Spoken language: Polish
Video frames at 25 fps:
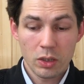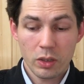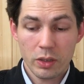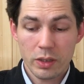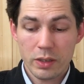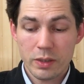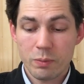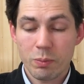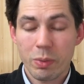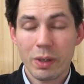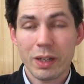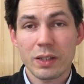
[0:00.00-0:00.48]
To
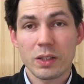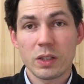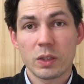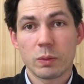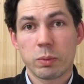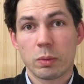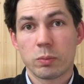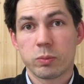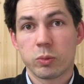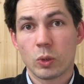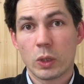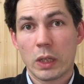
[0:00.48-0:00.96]
jest bardzo
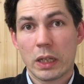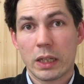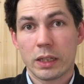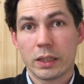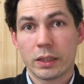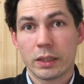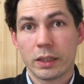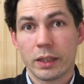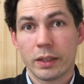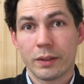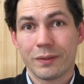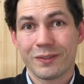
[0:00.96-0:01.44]

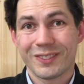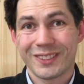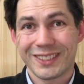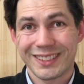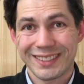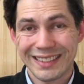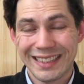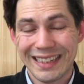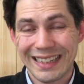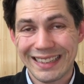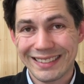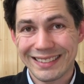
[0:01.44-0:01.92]
popularne w
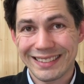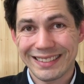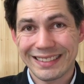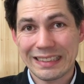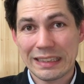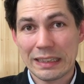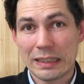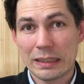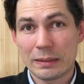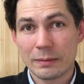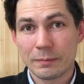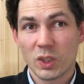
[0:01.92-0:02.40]

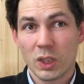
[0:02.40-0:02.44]
Skanska.